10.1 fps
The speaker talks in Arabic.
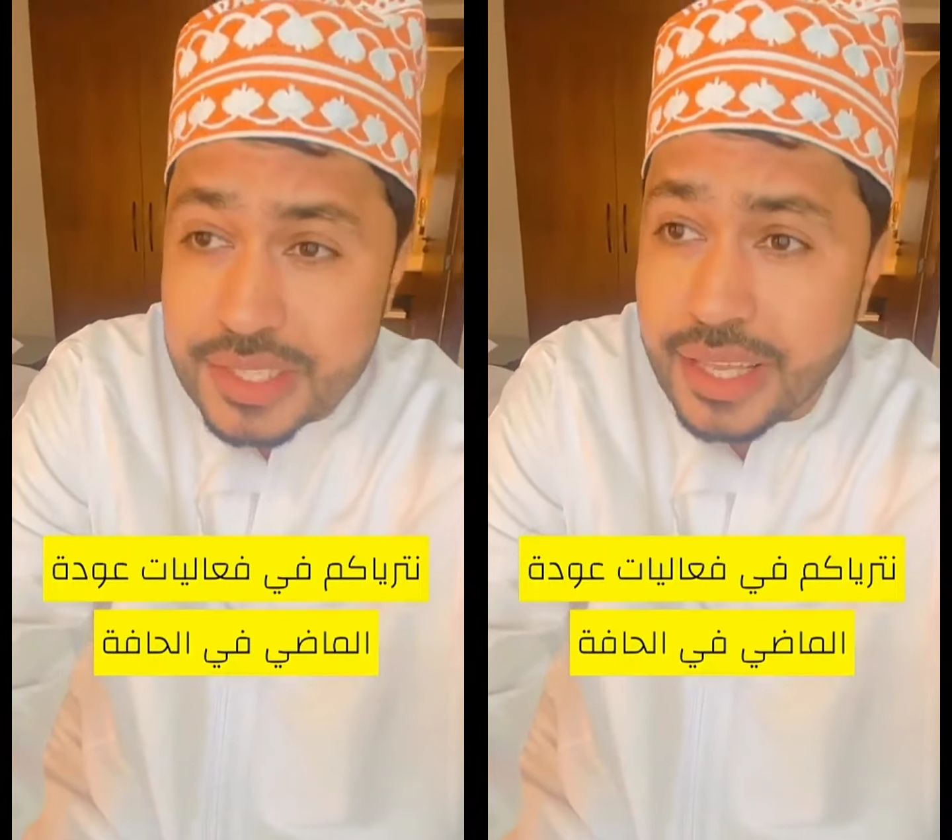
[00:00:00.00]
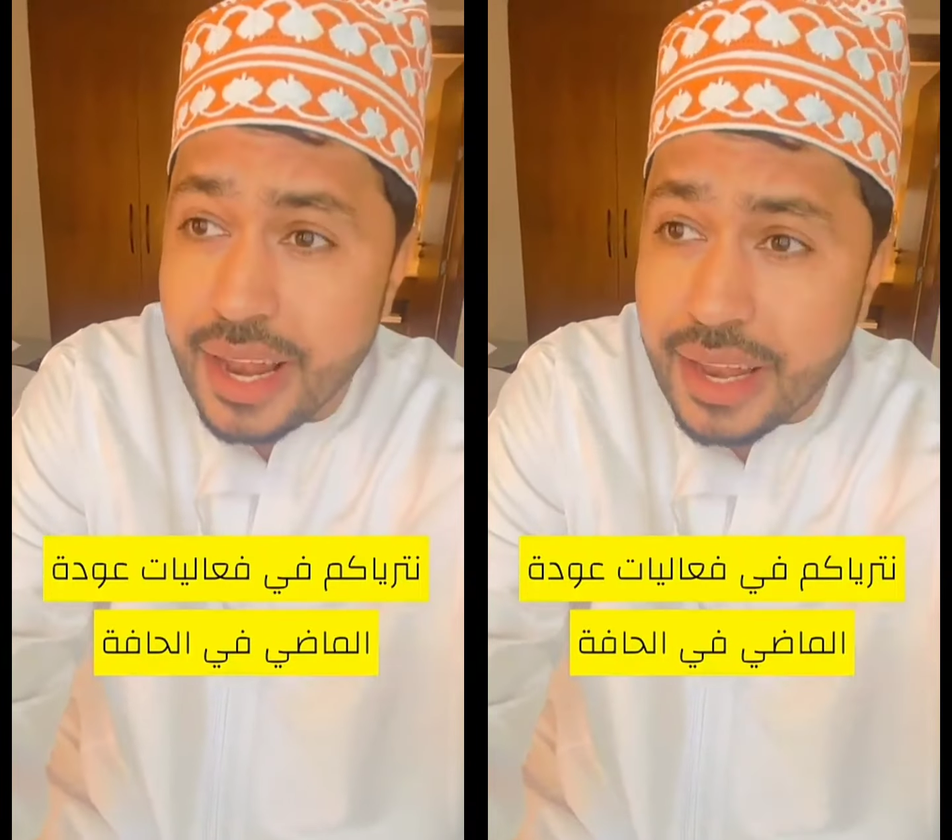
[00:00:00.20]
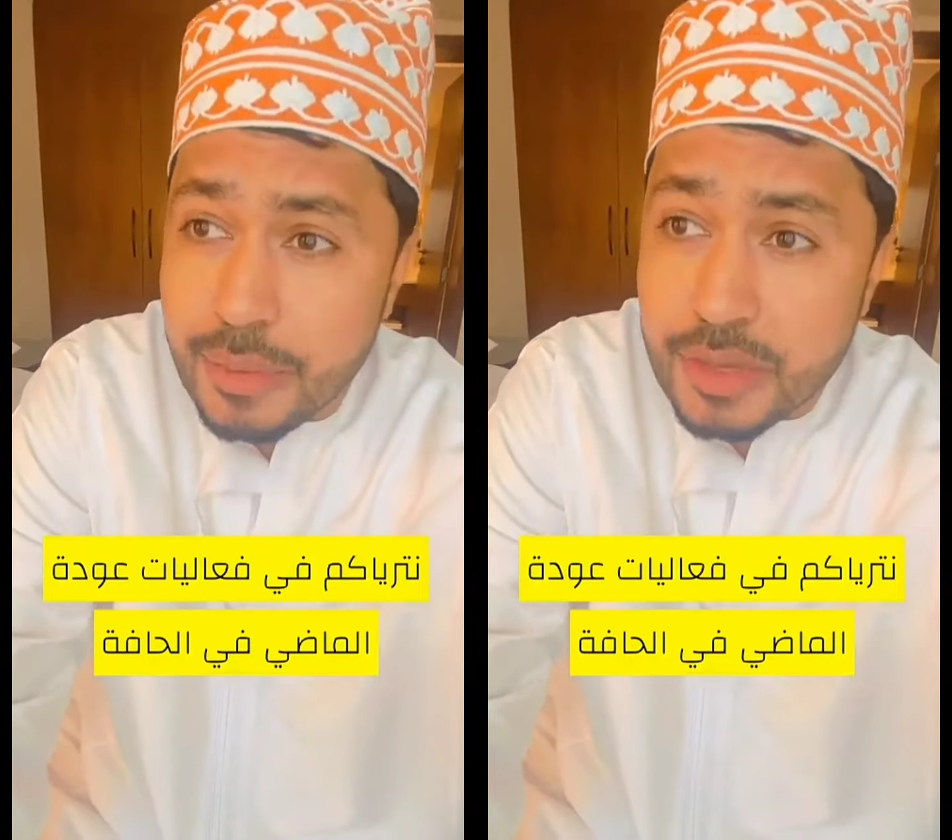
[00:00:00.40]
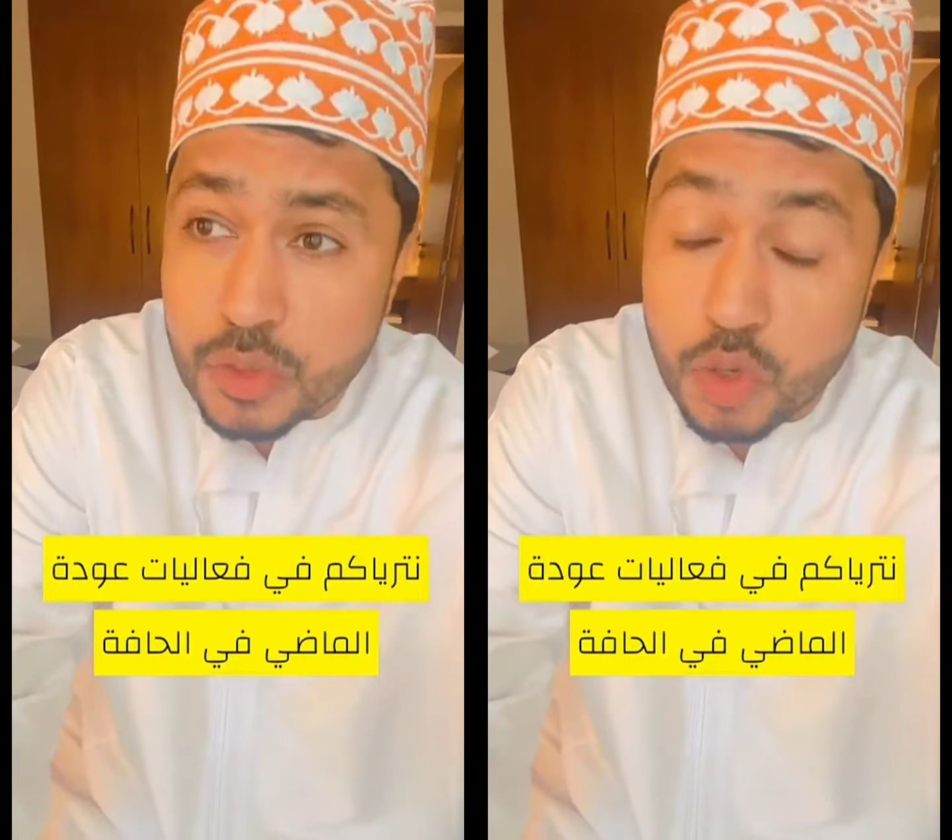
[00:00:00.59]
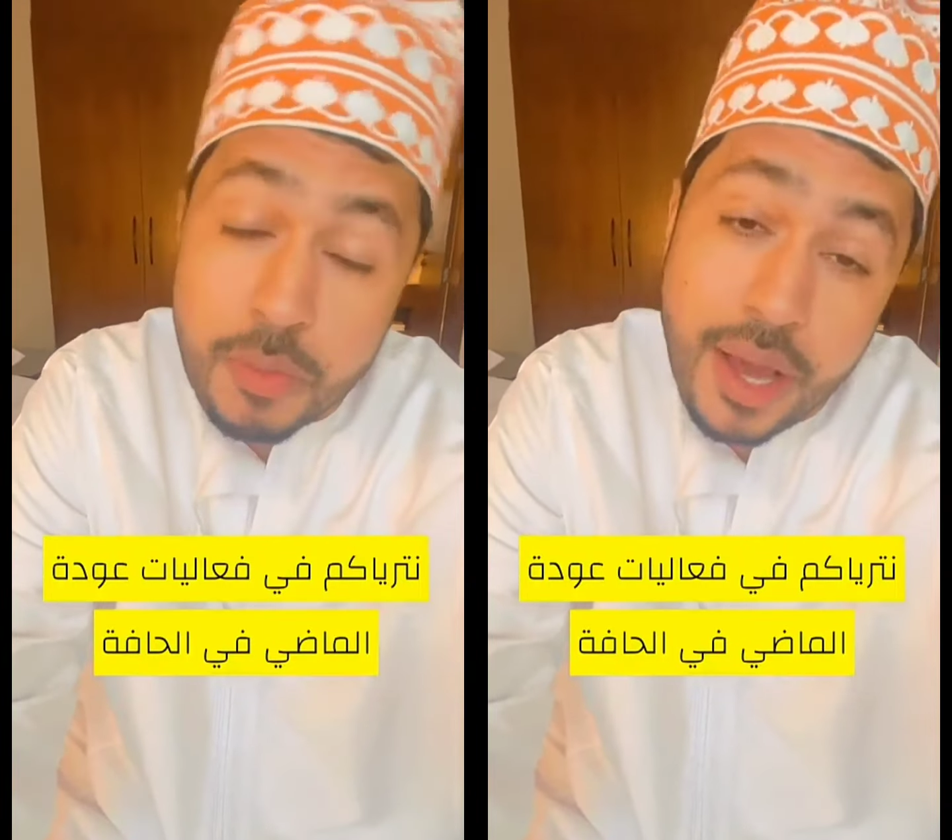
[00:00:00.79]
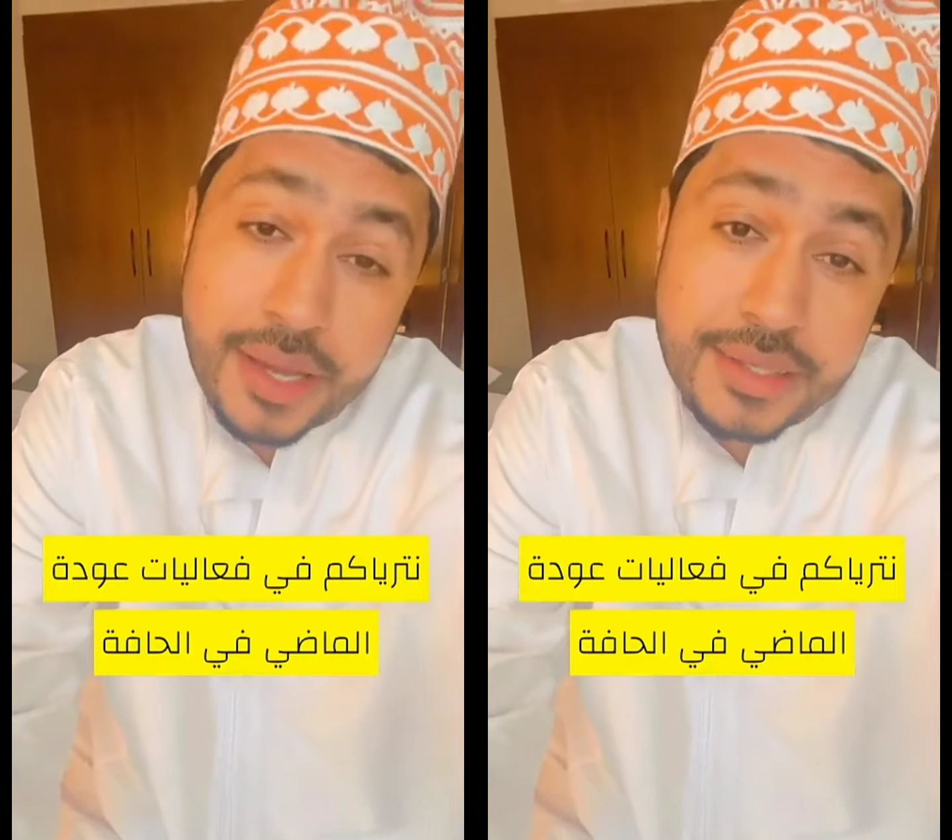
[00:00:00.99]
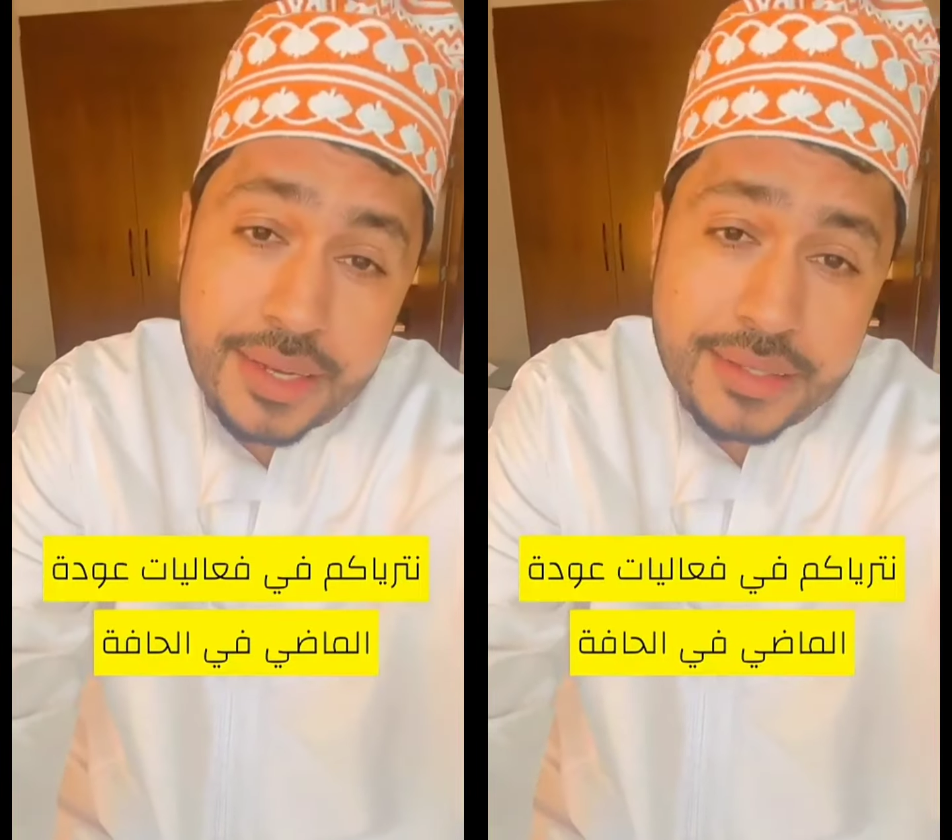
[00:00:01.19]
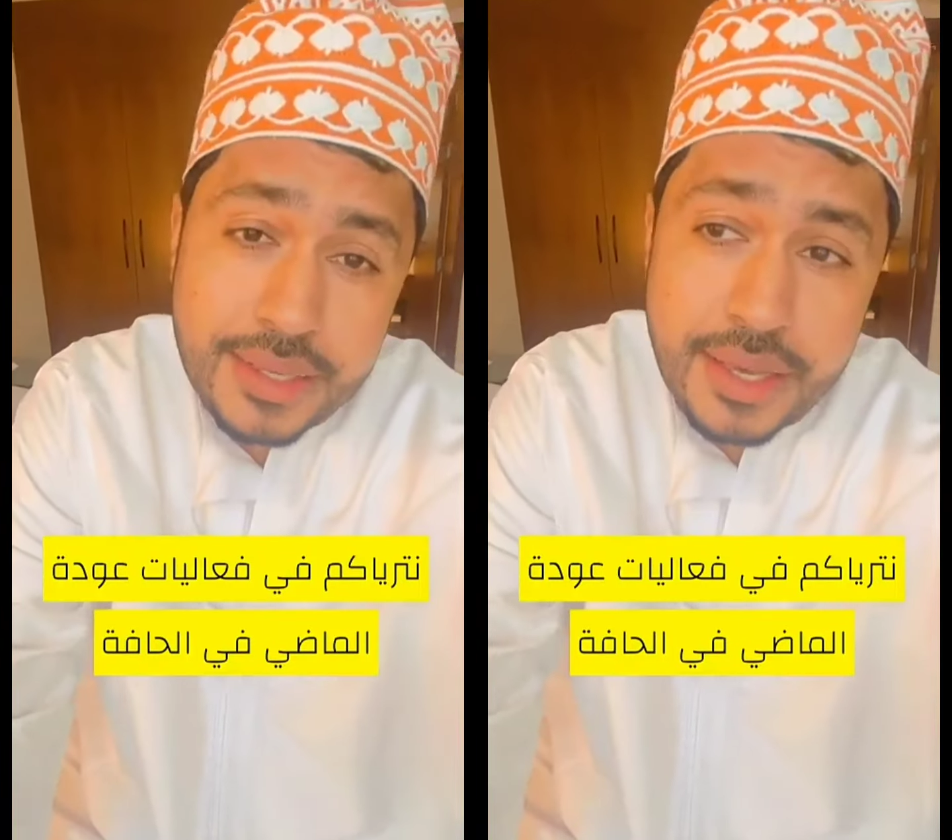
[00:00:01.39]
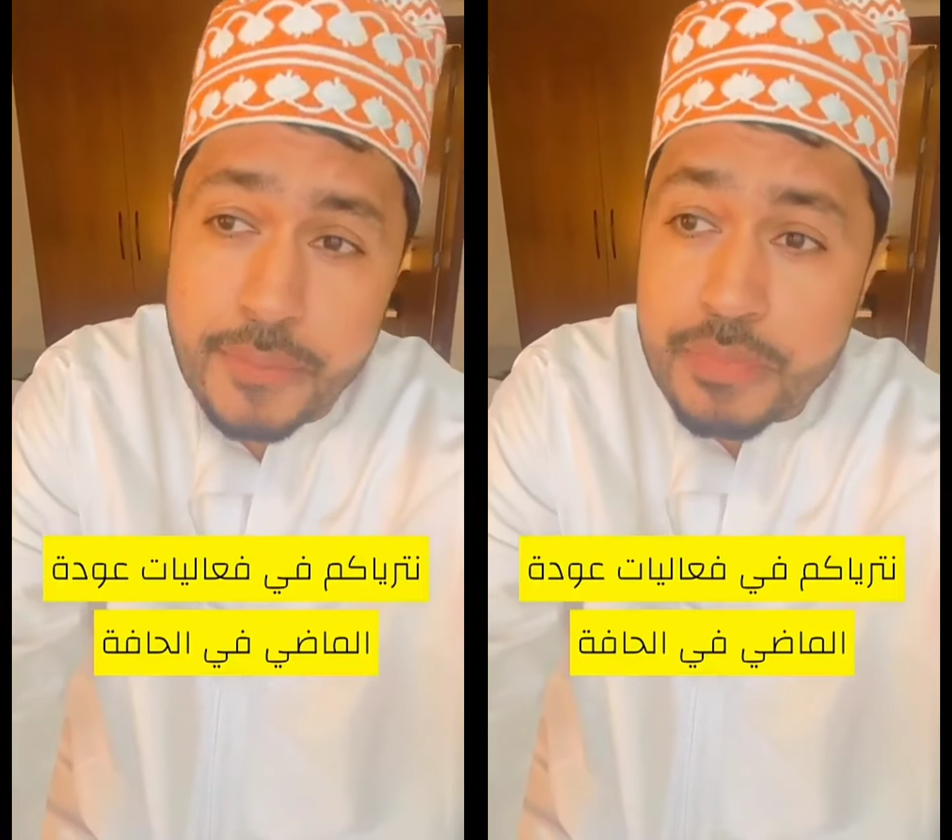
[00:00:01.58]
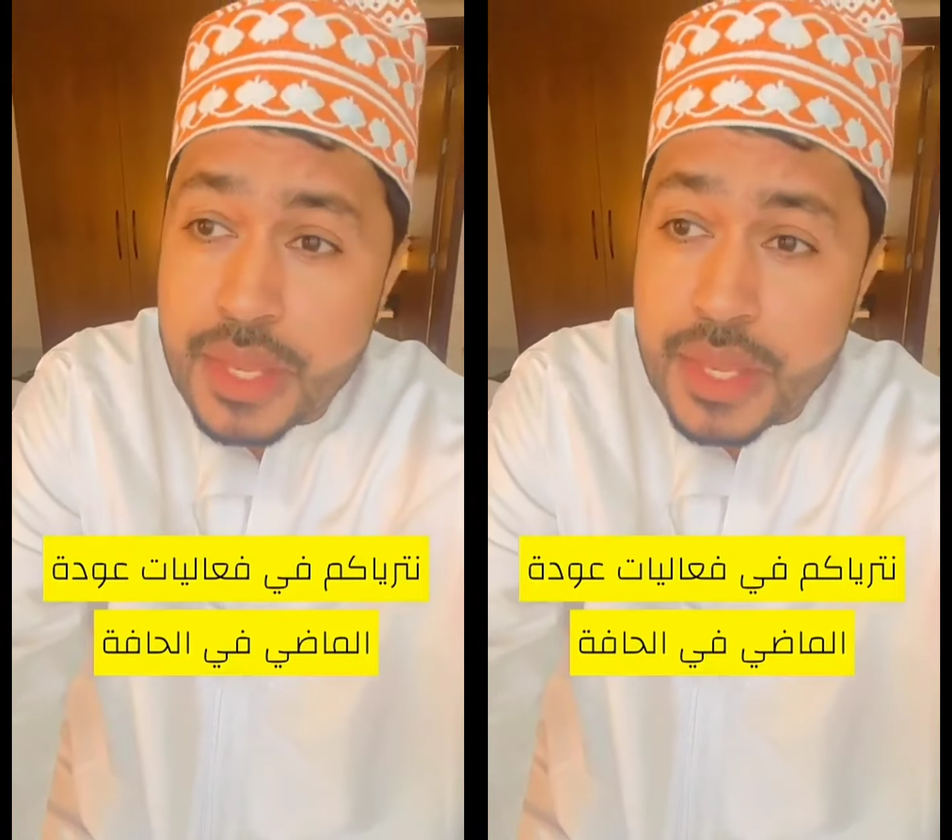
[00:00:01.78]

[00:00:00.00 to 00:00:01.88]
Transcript: صلاله بتكون معاي تغطيه